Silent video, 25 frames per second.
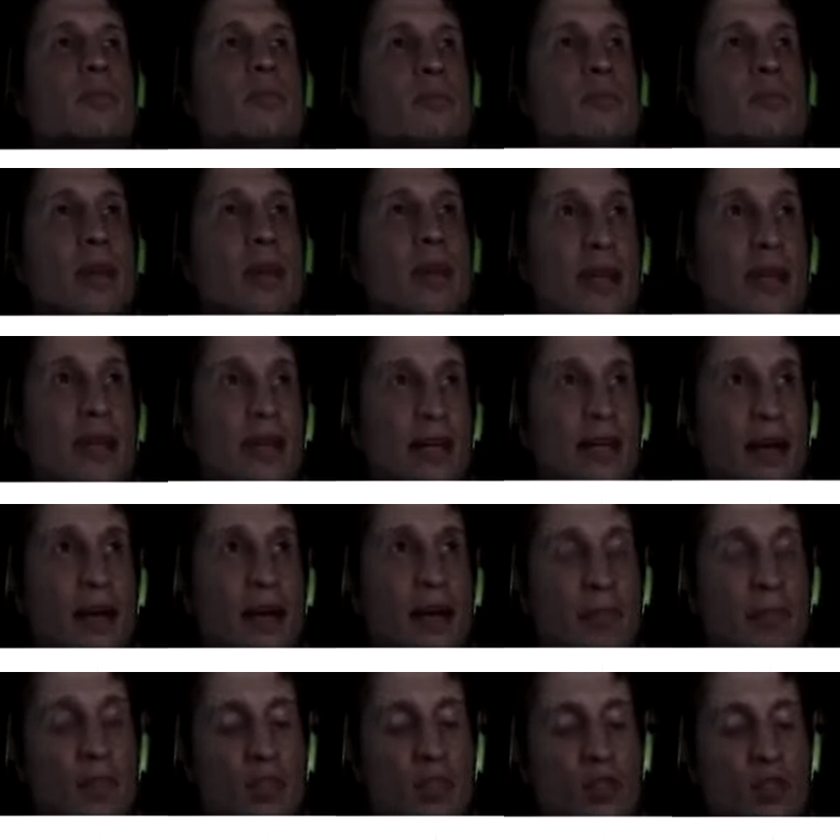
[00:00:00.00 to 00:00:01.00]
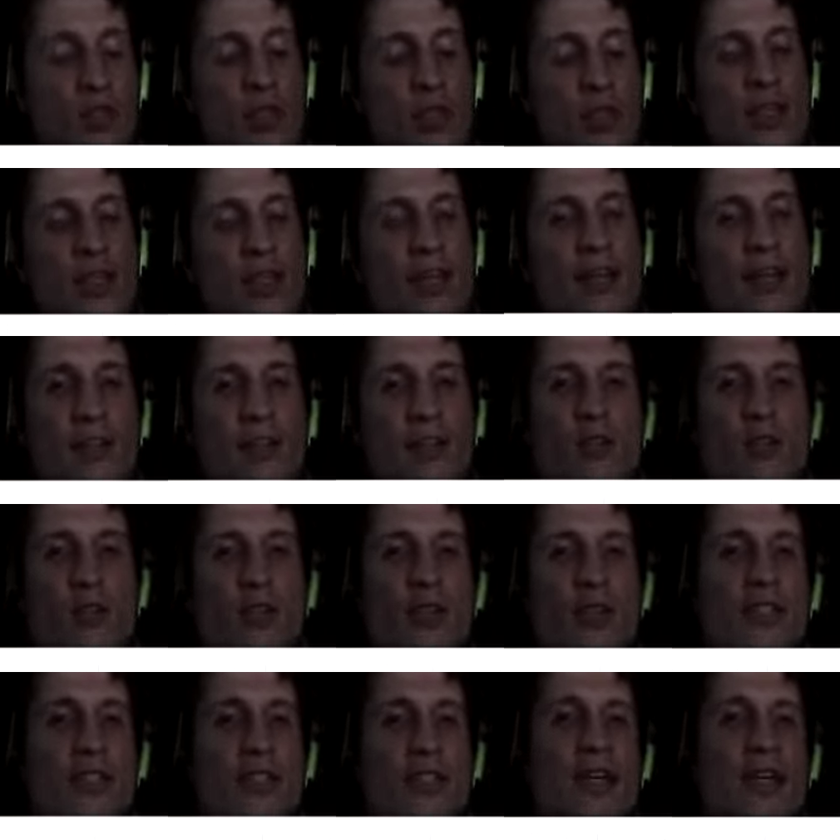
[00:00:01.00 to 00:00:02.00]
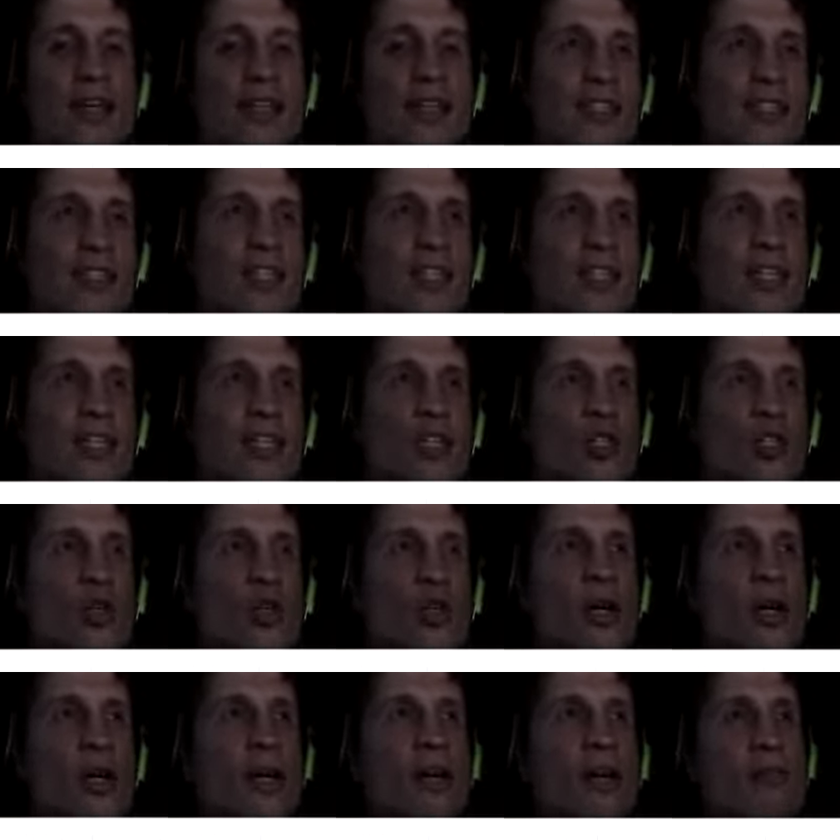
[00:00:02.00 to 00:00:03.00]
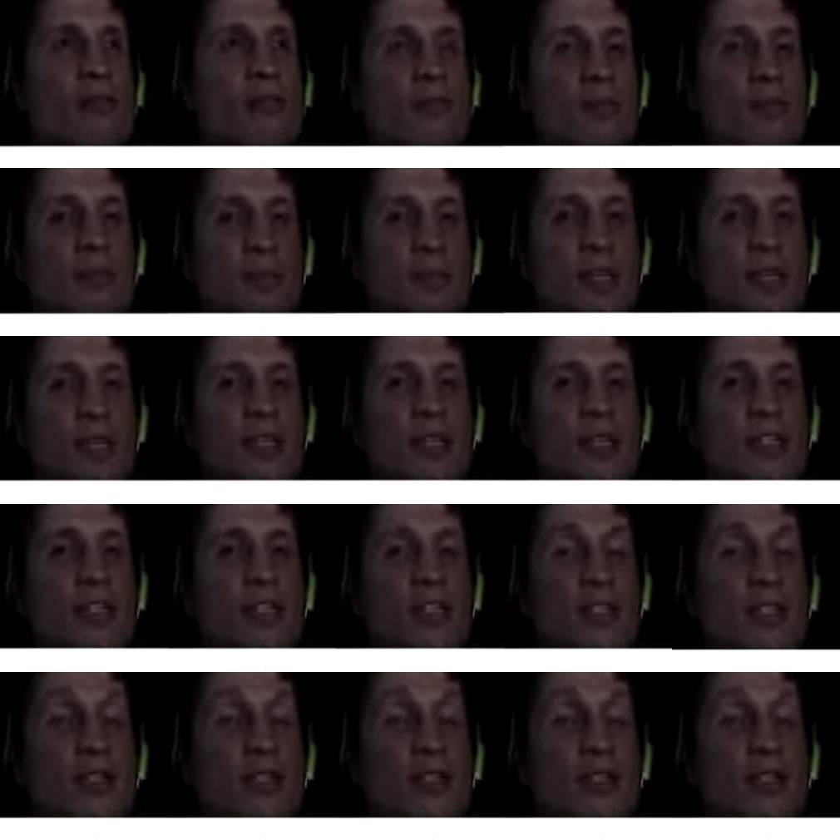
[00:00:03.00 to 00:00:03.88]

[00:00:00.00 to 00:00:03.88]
aí a pessoa entrava na sua sala e já jogava beleza